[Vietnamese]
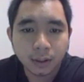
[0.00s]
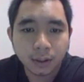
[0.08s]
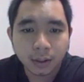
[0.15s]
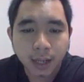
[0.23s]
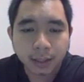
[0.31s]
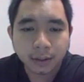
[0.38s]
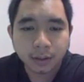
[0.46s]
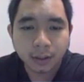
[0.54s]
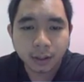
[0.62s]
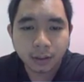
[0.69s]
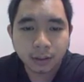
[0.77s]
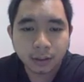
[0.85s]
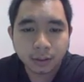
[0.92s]
à chưa
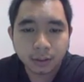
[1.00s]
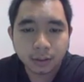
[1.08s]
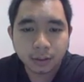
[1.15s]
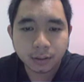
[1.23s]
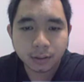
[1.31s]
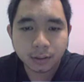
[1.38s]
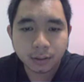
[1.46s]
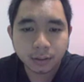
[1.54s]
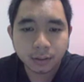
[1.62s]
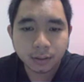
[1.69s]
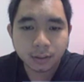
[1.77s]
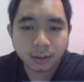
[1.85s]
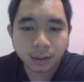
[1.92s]

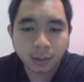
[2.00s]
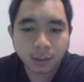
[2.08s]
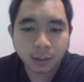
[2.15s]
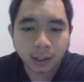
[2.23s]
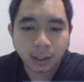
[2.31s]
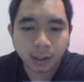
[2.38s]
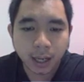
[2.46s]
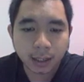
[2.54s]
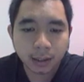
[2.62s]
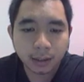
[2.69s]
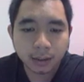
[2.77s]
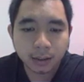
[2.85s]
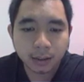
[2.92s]
các bạn chọn lại
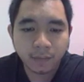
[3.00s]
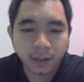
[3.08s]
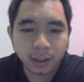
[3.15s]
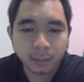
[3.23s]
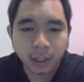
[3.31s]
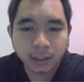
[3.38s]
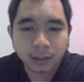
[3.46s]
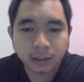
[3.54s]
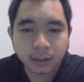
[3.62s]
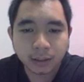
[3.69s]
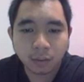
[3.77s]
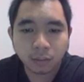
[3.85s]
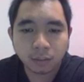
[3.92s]
thì 50
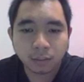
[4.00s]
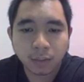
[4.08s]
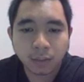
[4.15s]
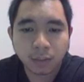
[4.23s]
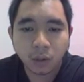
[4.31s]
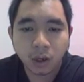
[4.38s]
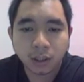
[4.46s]
xong bấm load